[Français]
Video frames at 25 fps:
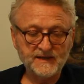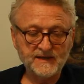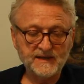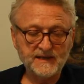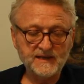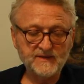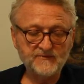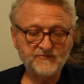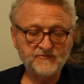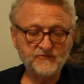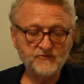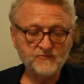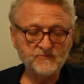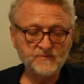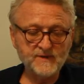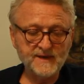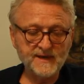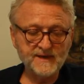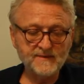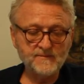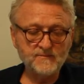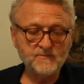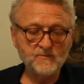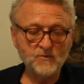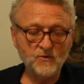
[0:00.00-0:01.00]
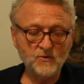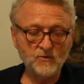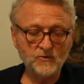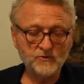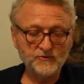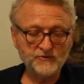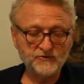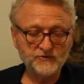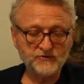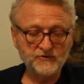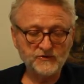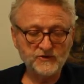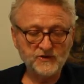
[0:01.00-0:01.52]
Les fumées
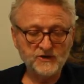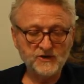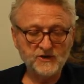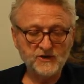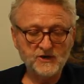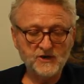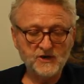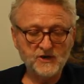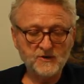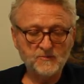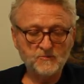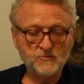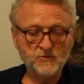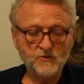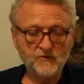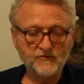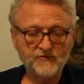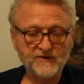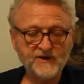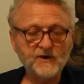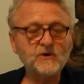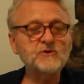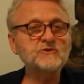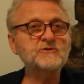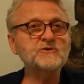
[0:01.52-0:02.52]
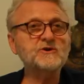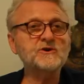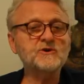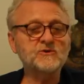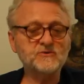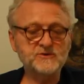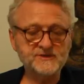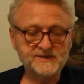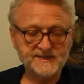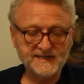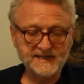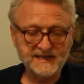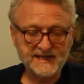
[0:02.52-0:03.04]
montent pour faire honneur aux
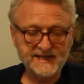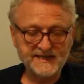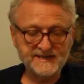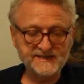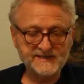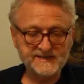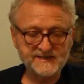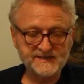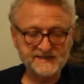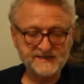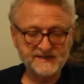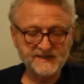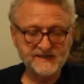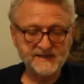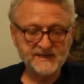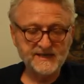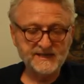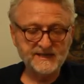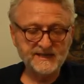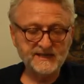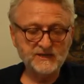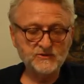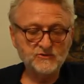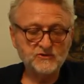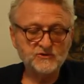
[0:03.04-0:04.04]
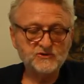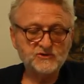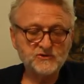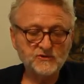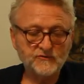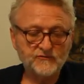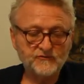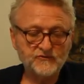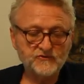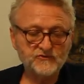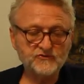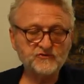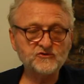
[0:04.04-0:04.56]
célestes qui ne
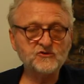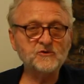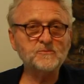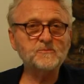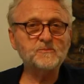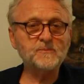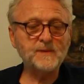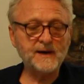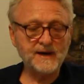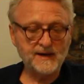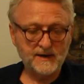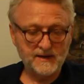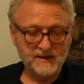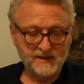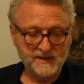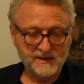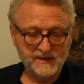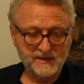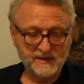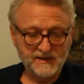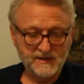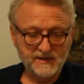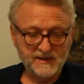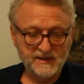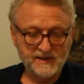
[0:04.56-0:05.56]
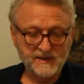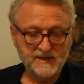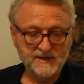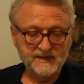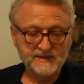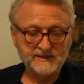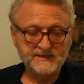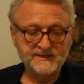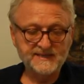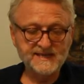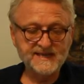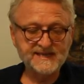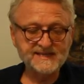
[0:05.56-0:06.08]
s'offusquent pas,
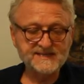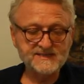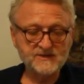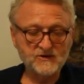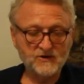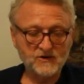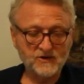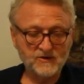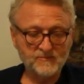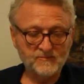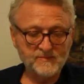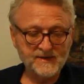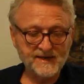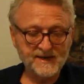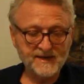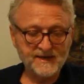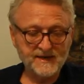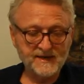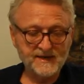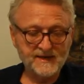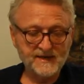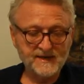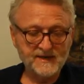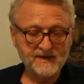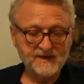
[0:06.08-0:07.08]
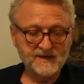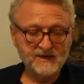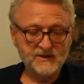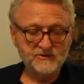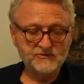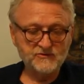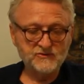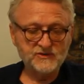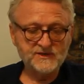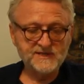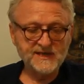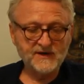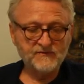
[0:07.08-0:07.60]
désormais,
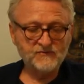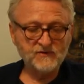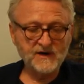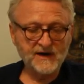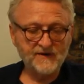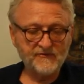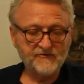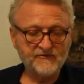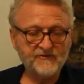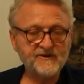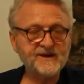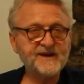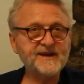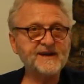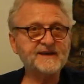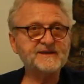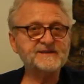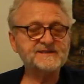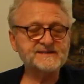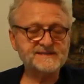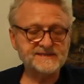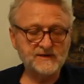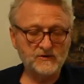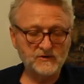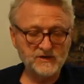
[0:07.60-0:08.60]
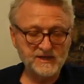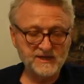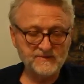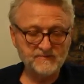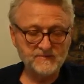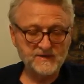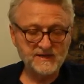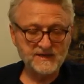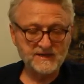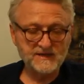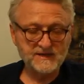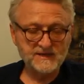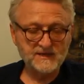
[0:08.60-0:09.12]
du savoir-faire sans
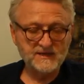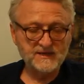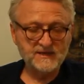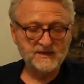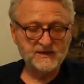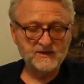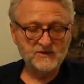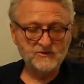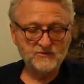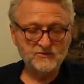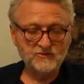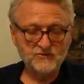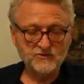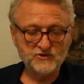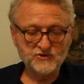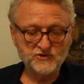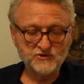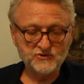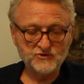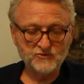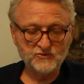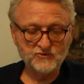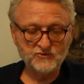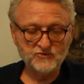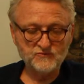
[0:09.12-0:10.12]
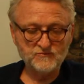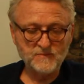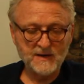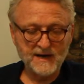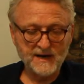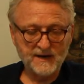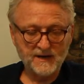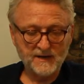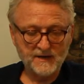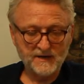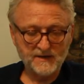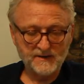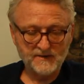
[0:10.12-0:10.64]
limite de ceux du
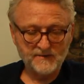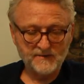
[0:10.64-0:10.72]
bas.